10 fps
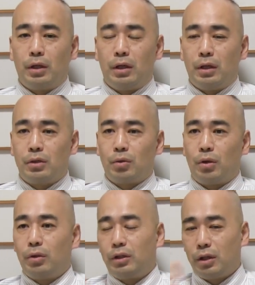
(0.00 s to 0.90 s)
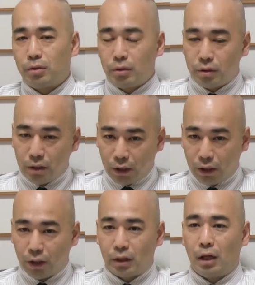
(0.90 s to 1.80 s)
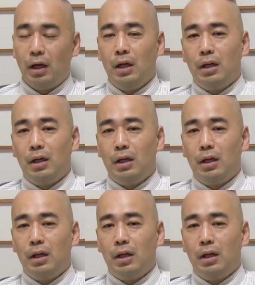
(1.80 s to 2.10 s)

いえいえ、それを否定する方々、